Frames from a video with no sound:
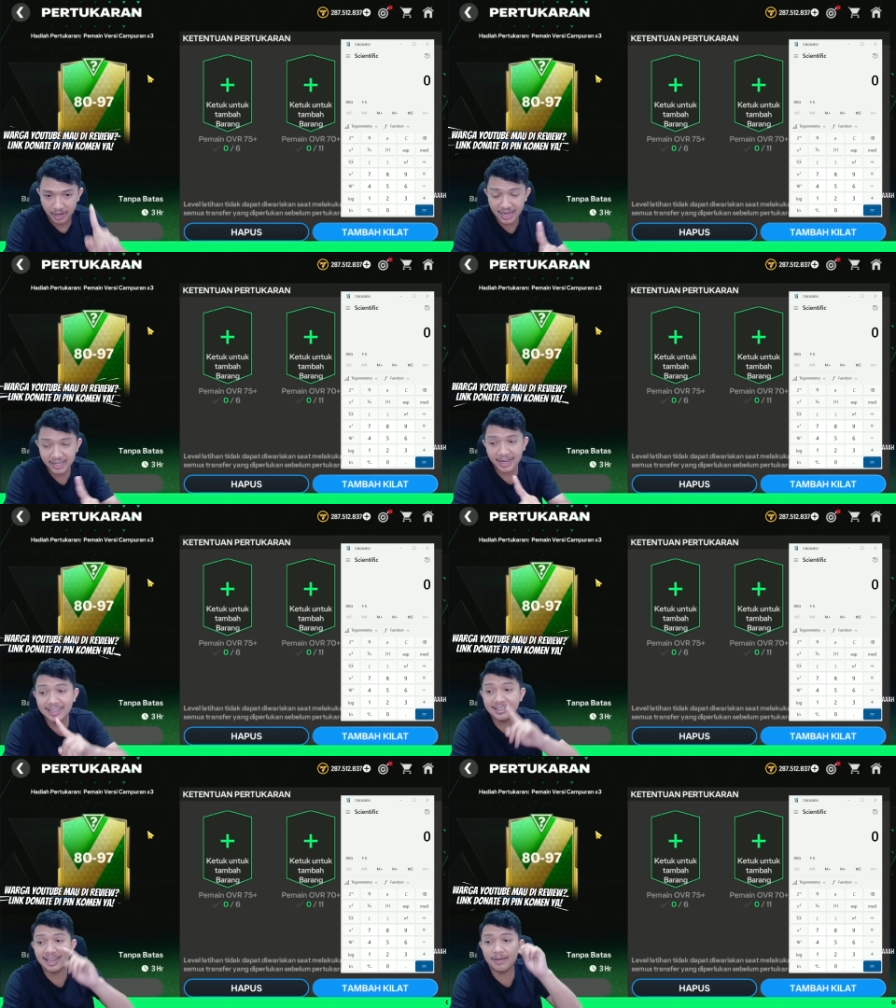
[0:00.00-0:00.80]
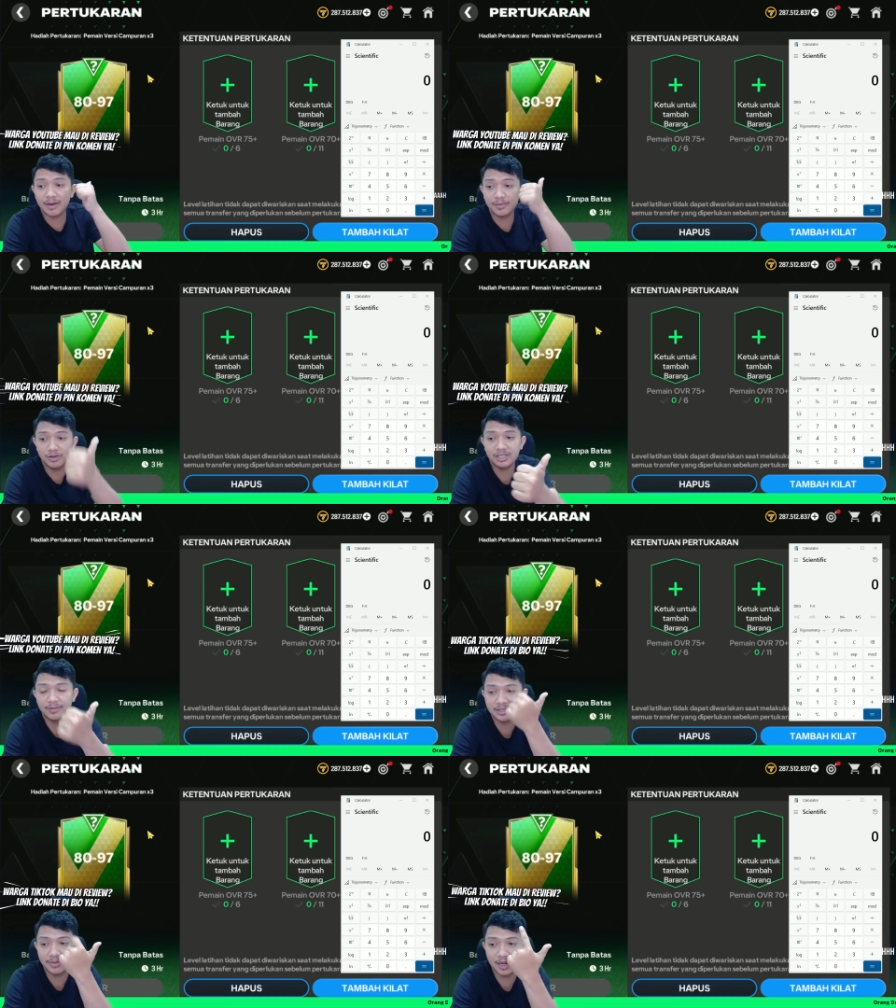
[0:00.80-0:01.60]
Kan ini exchange 80
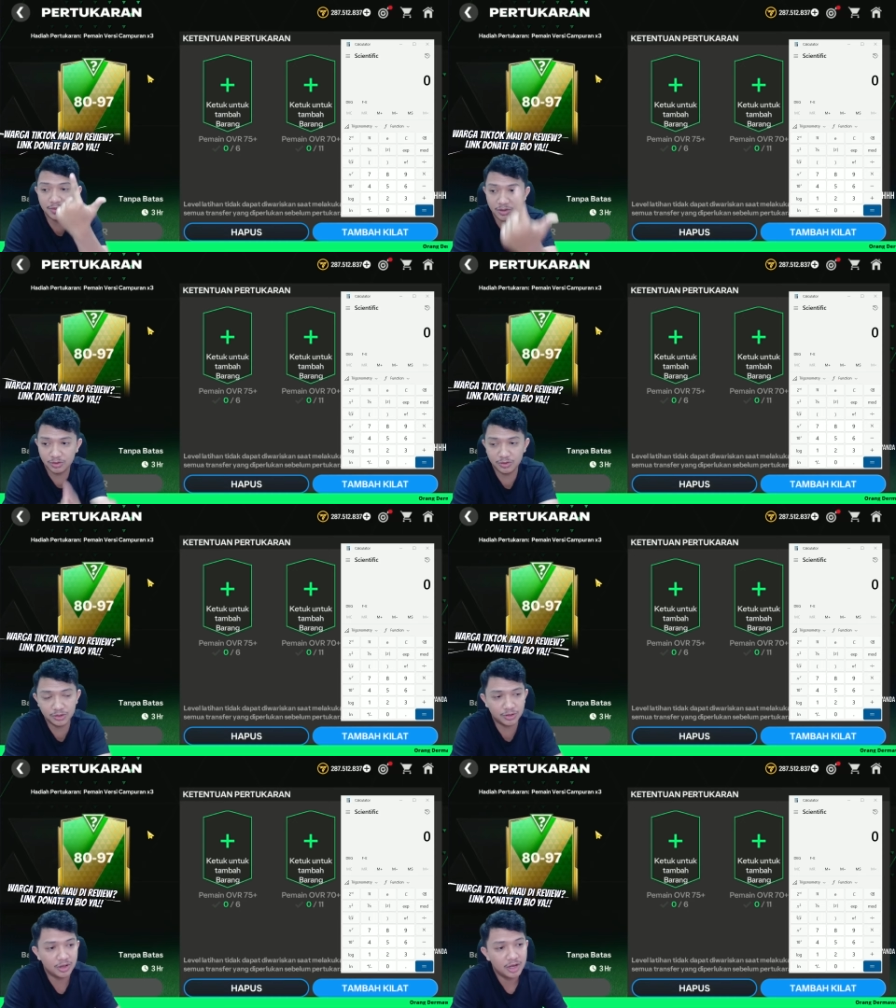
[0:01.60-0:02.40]
sampai 97.